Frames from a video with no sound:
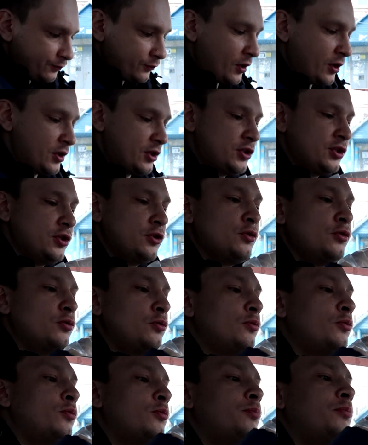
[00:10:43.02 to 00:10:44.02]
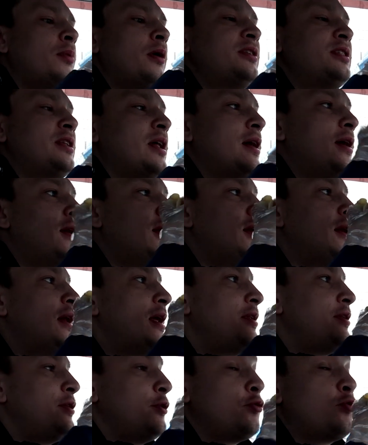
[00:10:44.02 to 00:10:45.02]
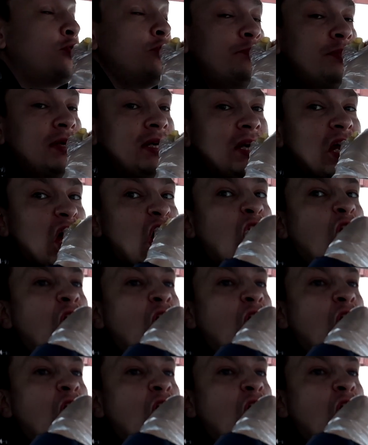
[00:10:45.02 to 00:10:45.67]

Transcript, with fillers: Резину поставили летнюю, купили.